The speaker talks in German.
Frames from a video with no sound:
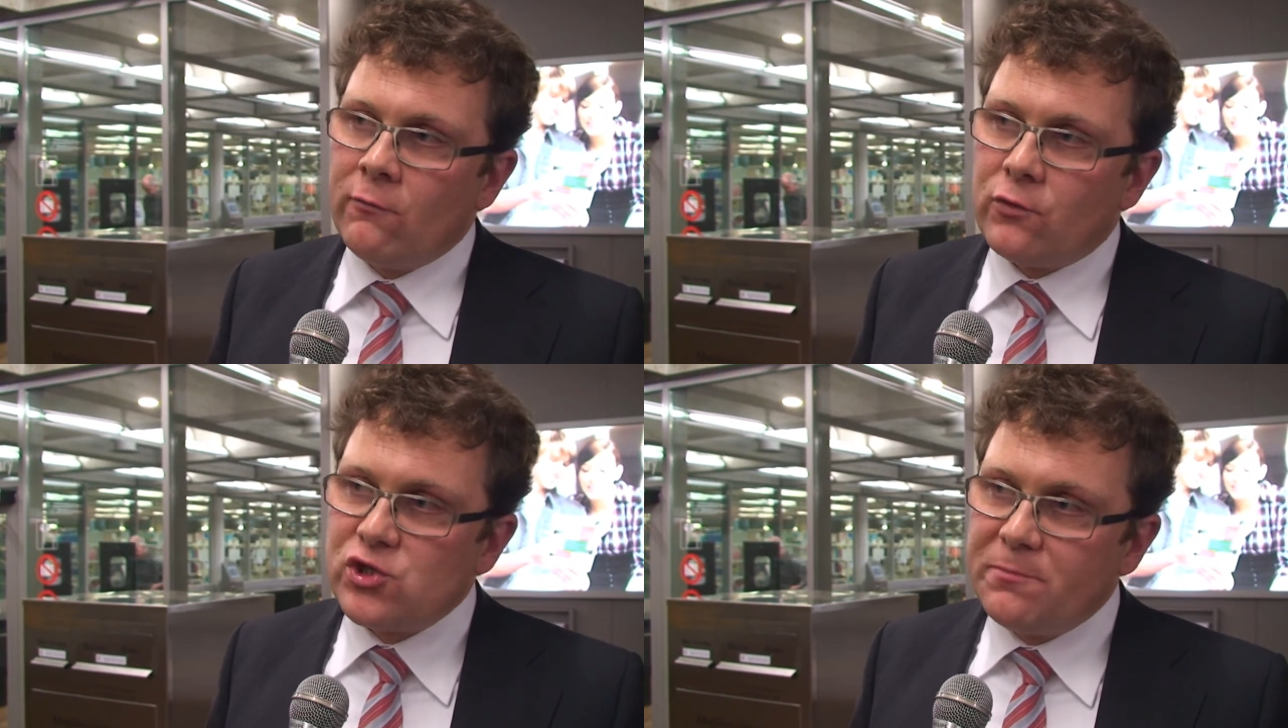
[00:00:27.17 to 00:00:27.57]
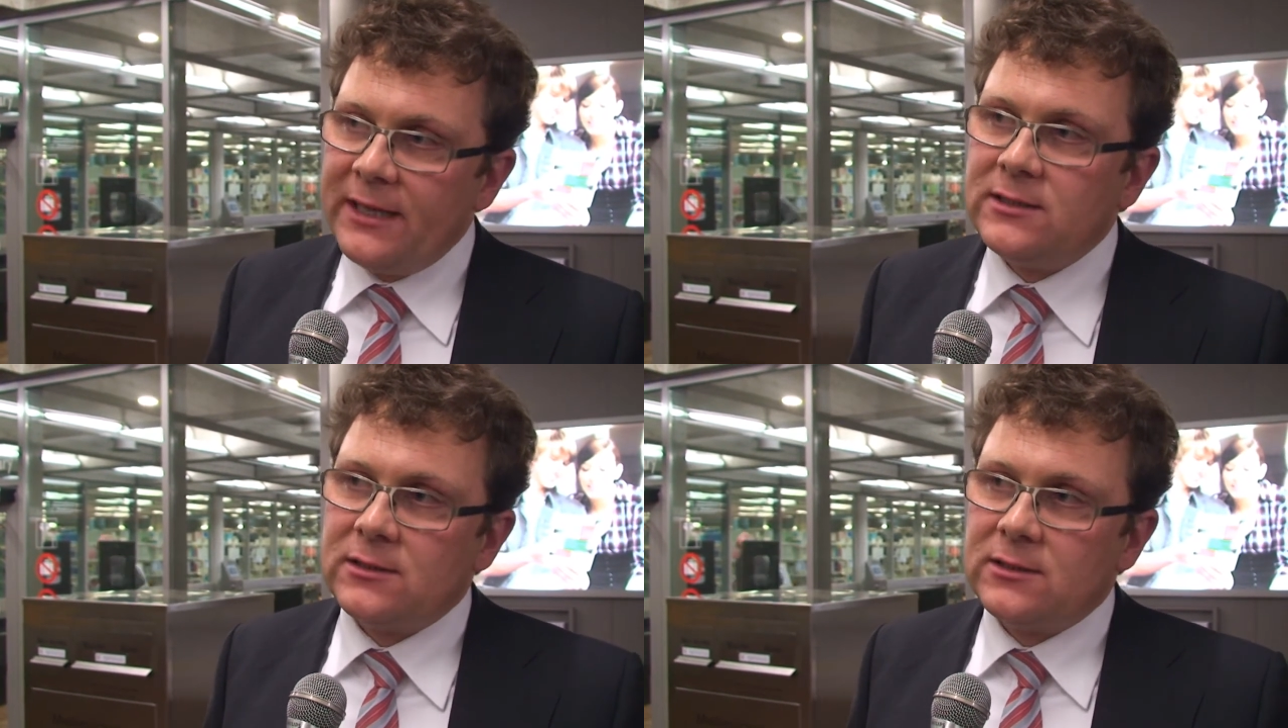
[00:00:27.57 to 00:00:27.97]
wo
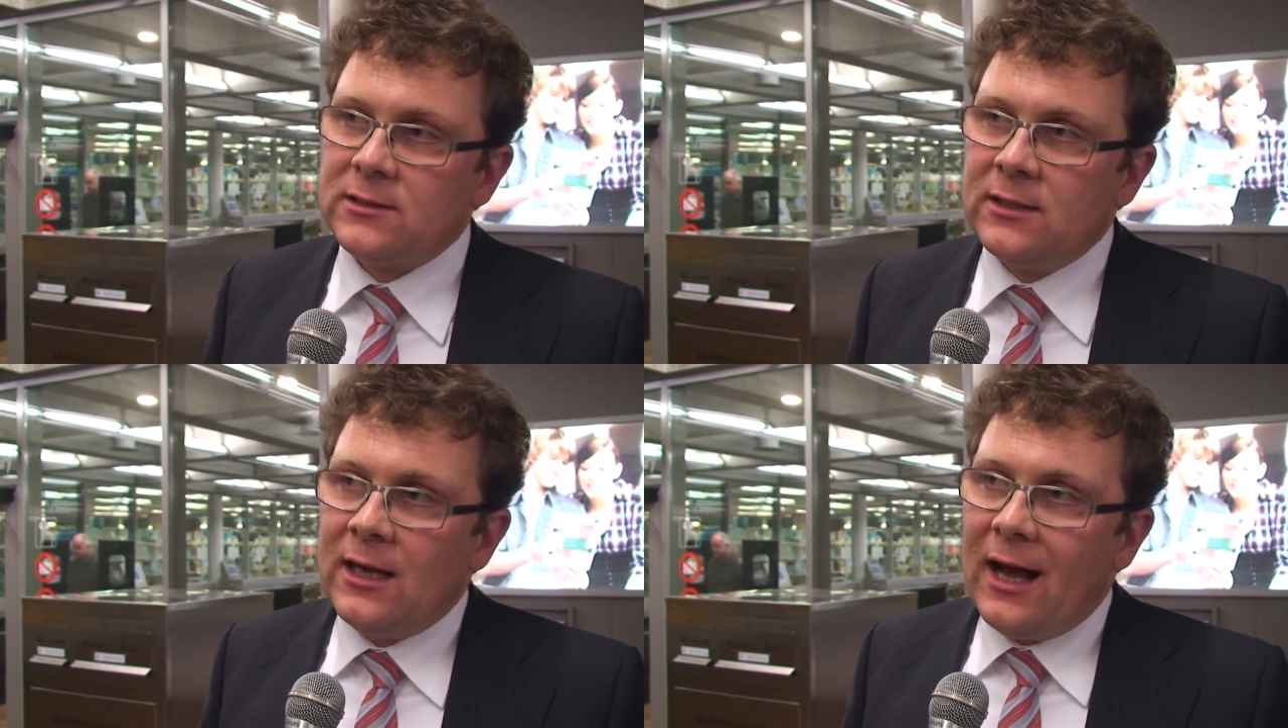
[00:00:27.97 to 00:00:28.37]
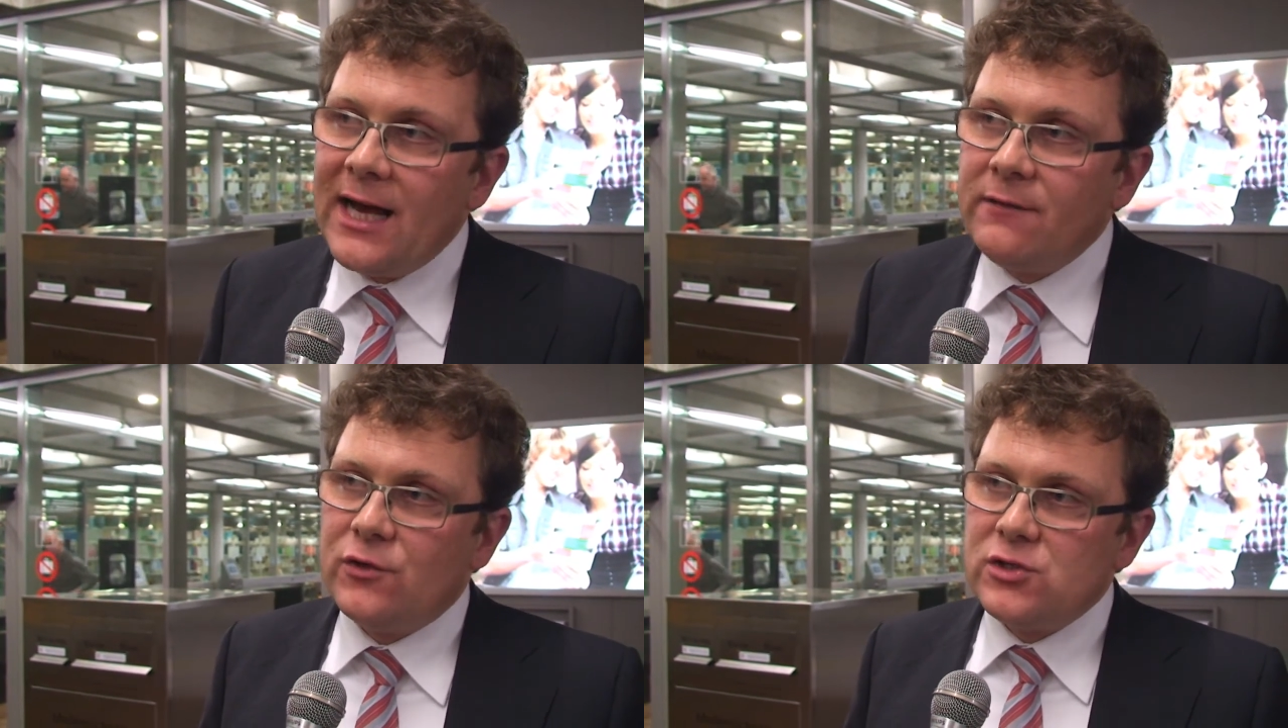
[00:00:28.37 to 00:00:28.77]
spätere
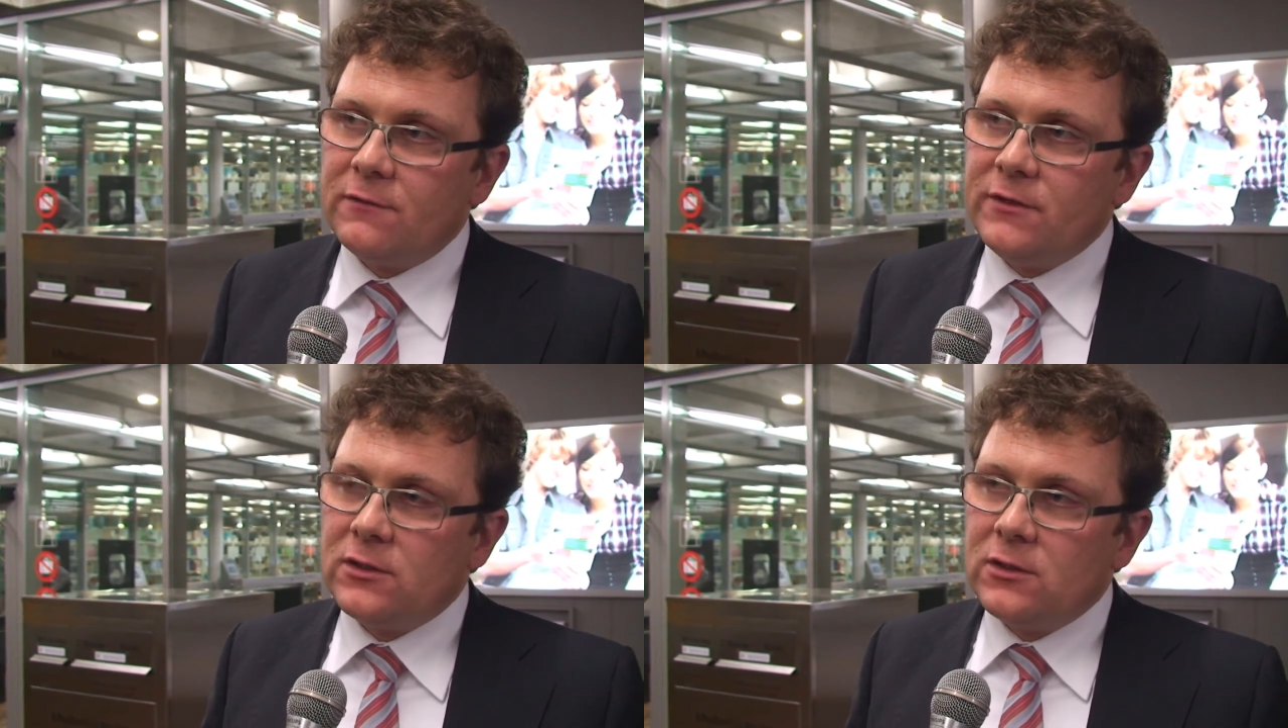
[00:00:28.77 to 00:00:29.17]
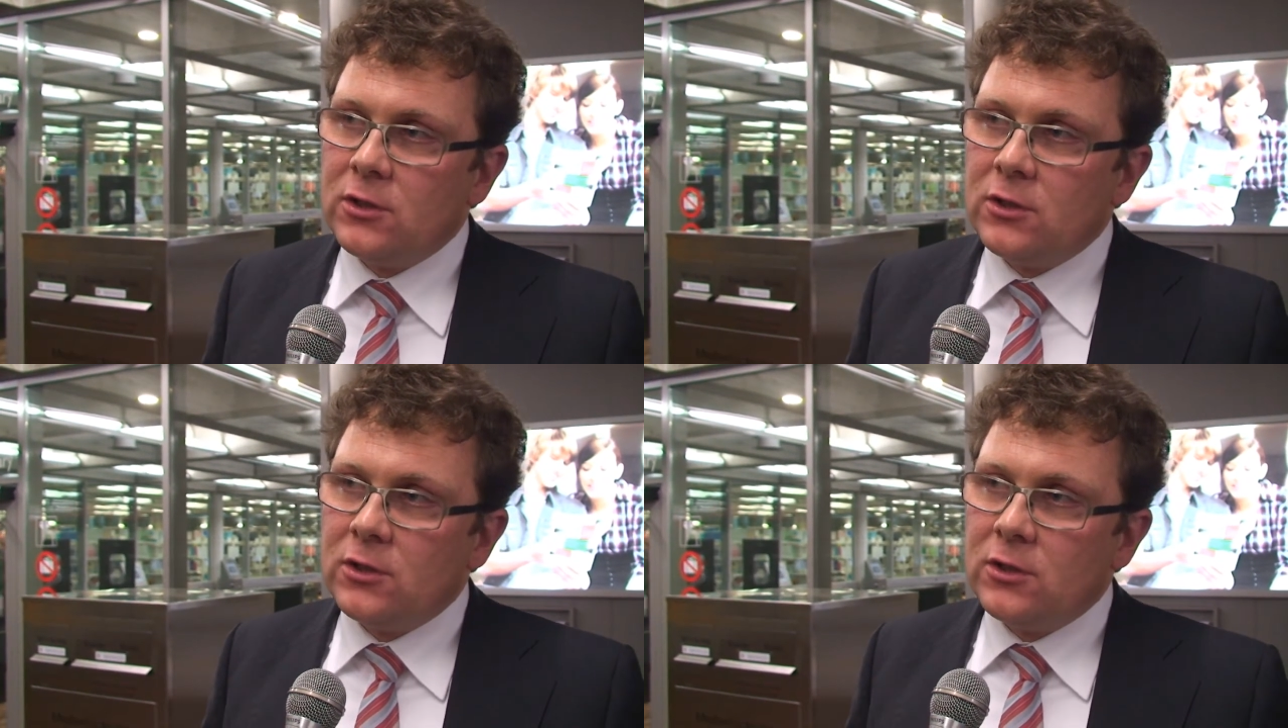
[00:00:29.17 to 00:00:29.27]
Einflüsse wie